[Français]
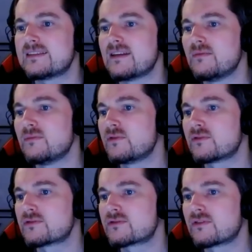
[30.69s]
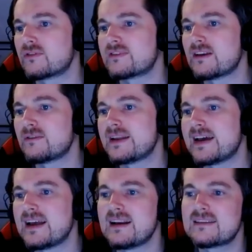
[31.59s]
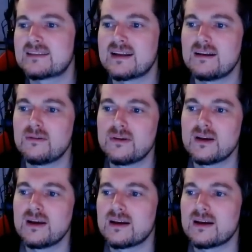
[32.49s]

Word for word: salut Mousse Choco, salut Gwenael, salut...